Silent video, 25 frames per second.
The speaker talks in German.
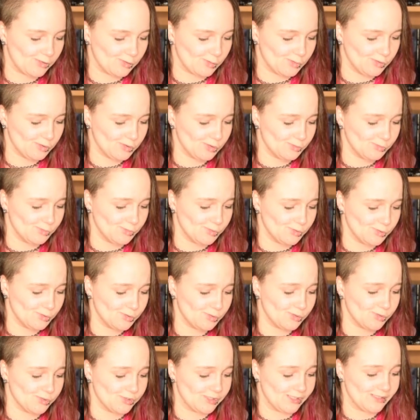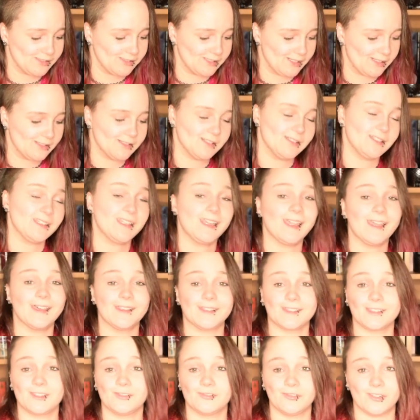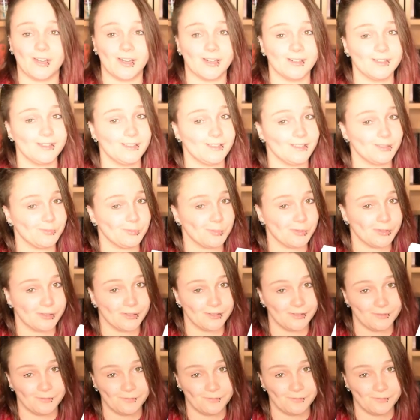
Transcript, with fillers: großen Mut und entdecken die erste wahre Liebe.